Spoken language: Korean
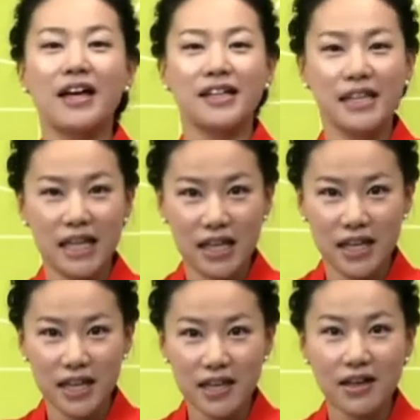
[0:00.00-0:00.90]

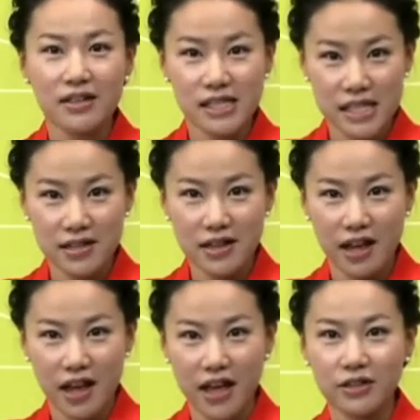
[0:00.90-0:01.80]
니,
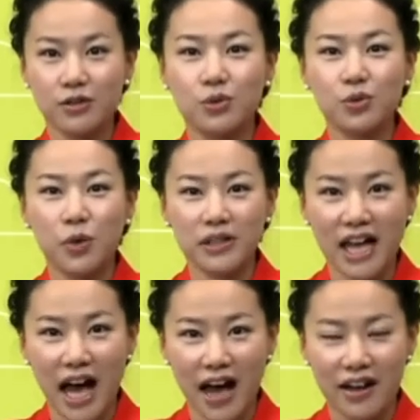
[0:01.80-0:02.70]
진년,
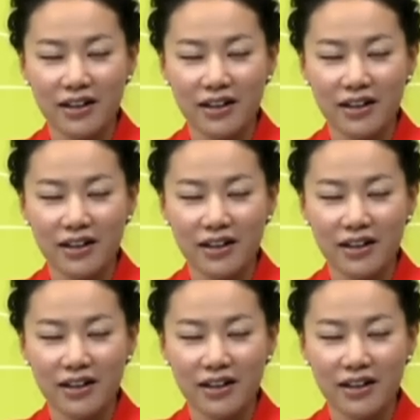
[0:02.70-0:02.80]
또다